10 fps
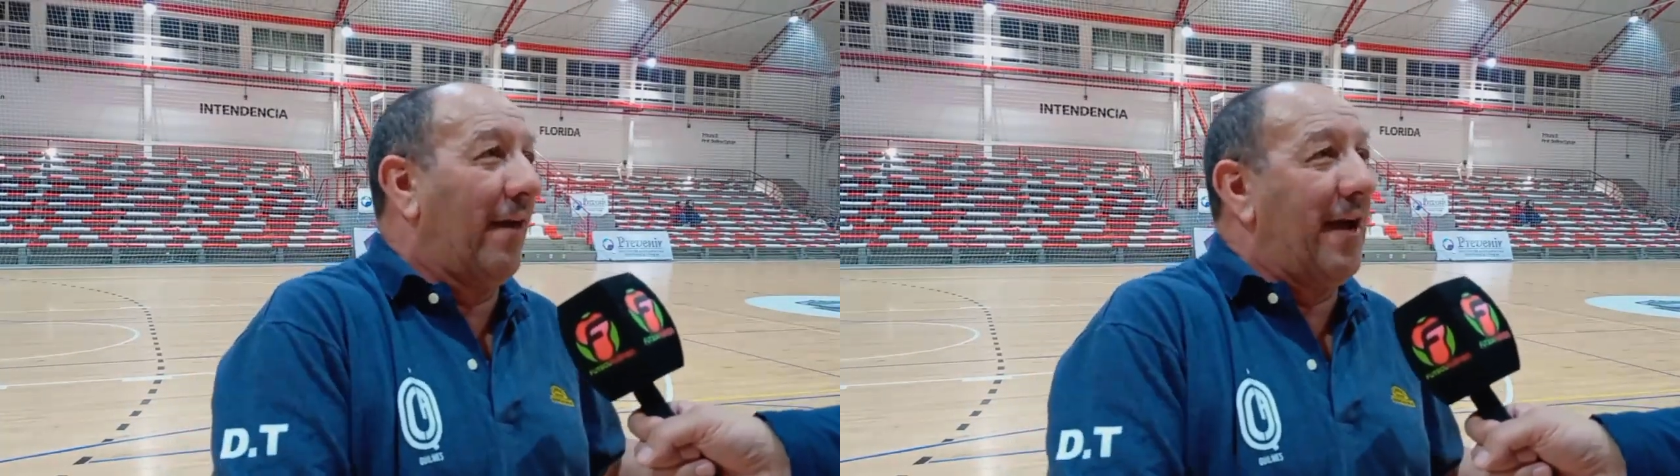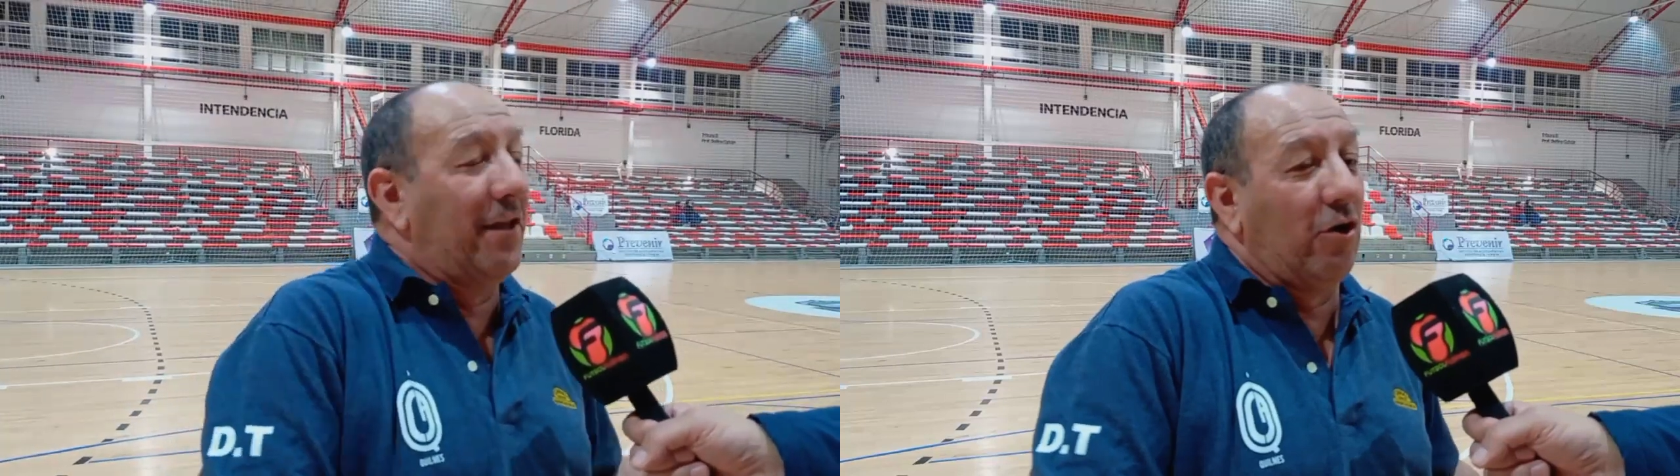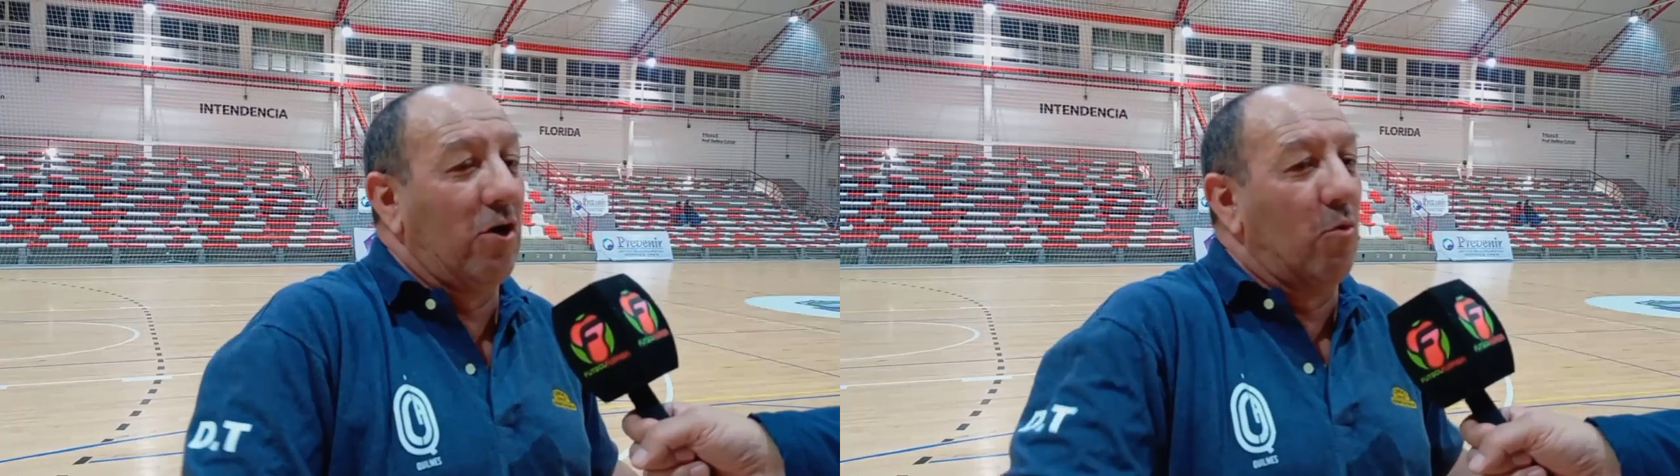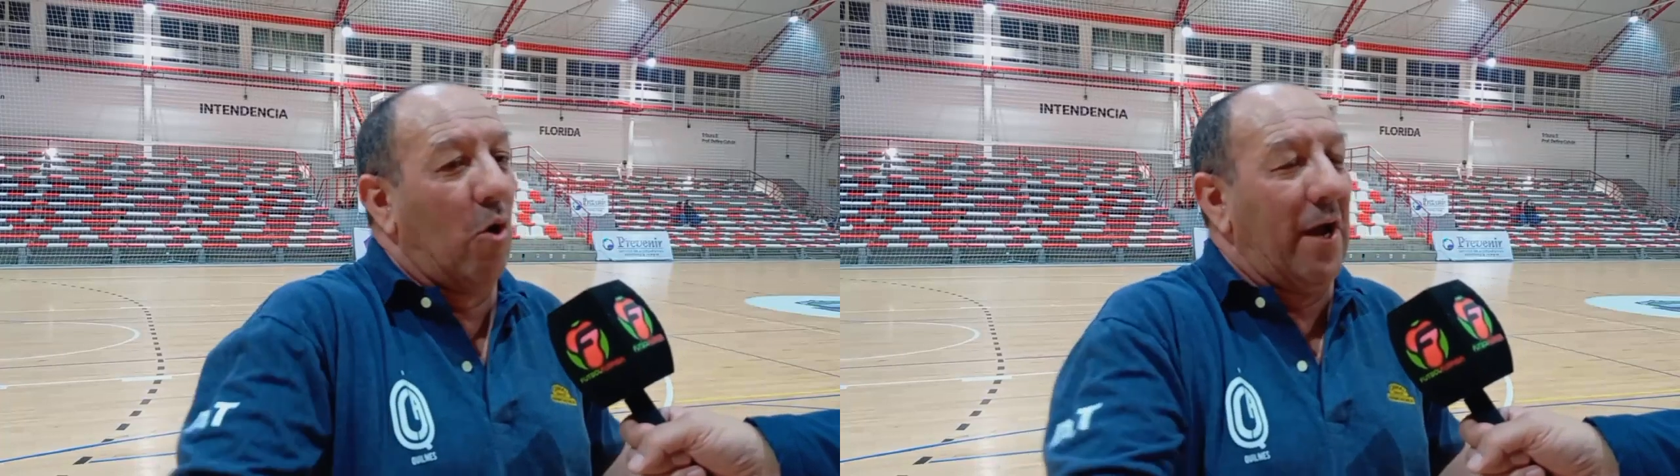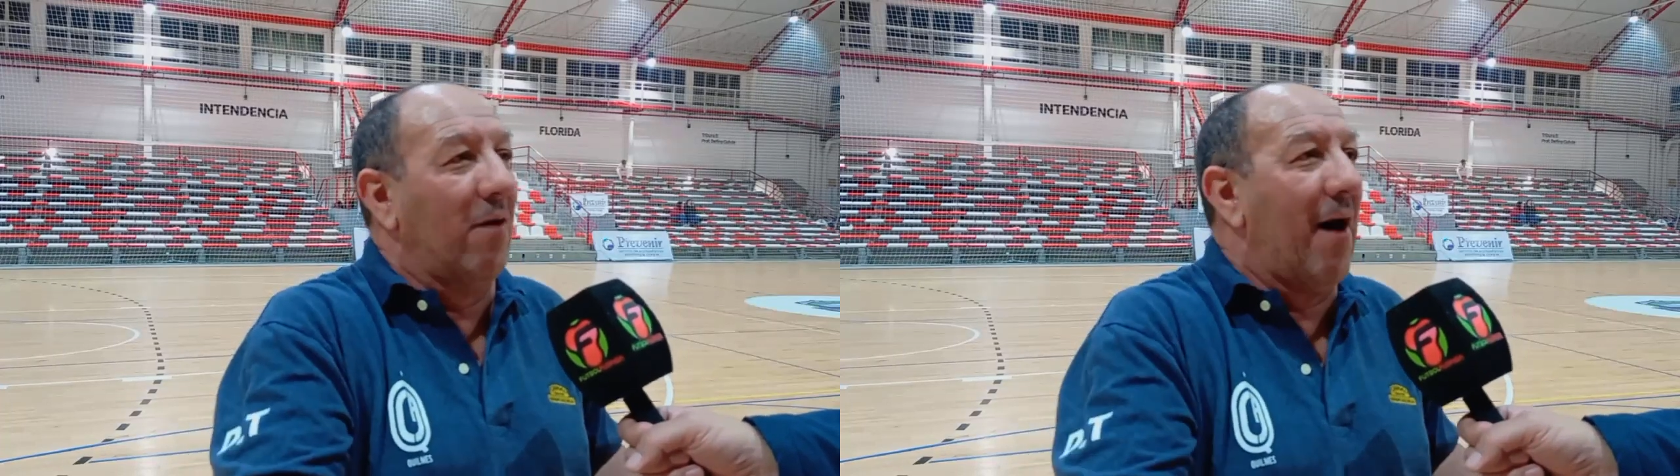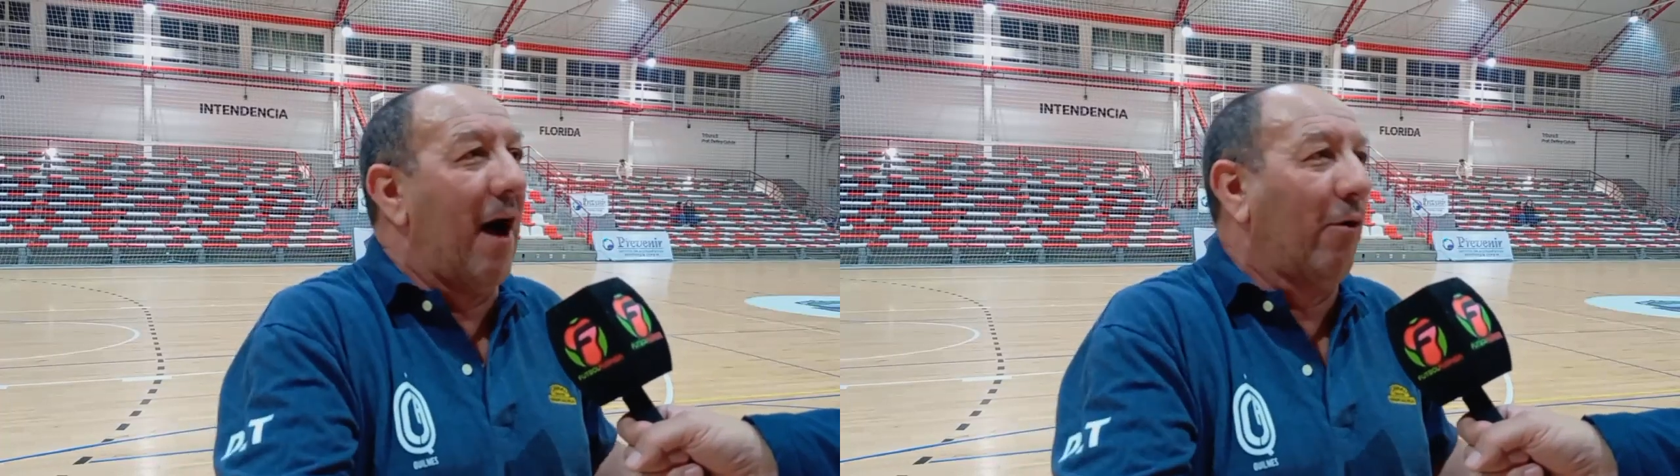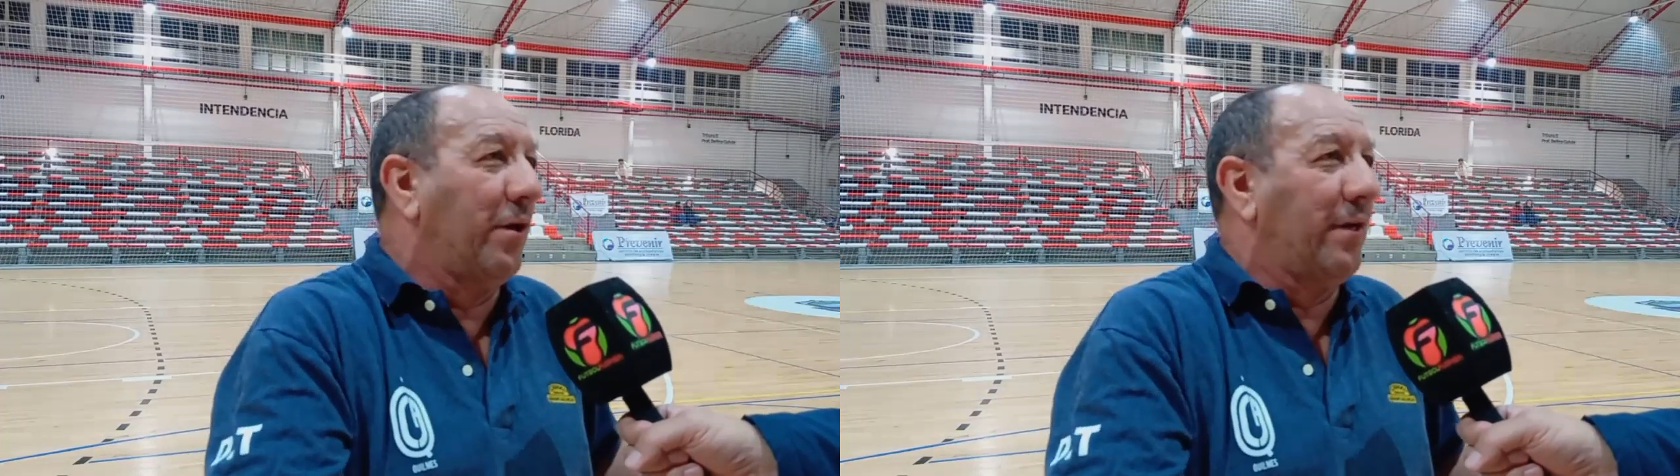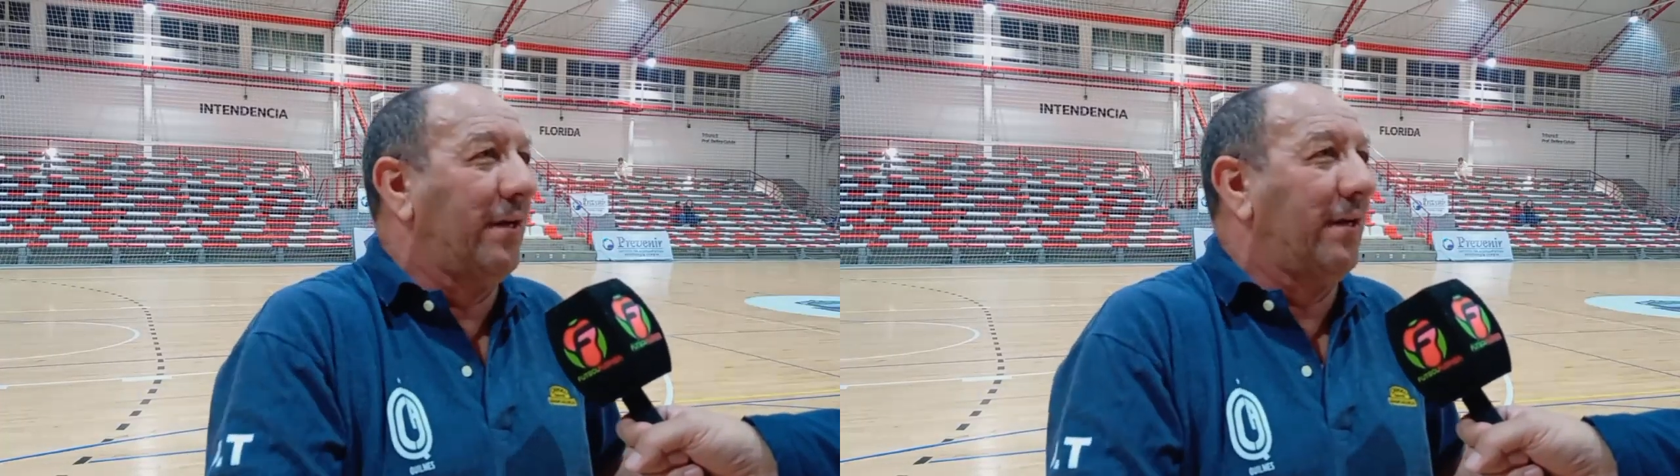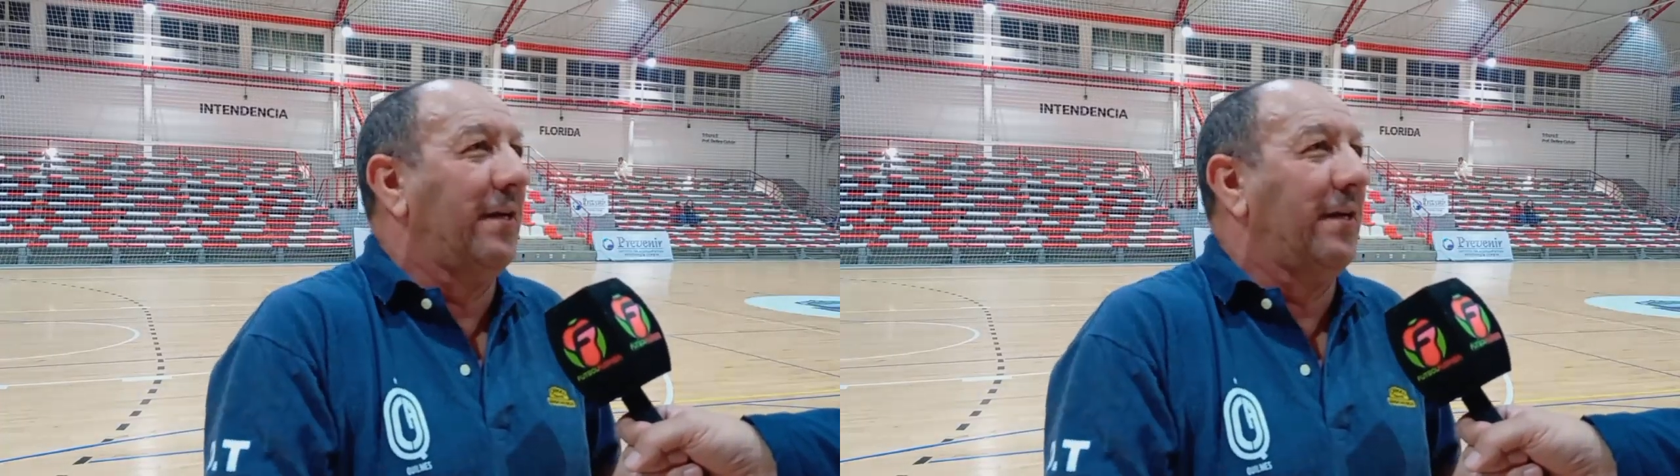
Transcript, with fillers: adentro y mover el banco y,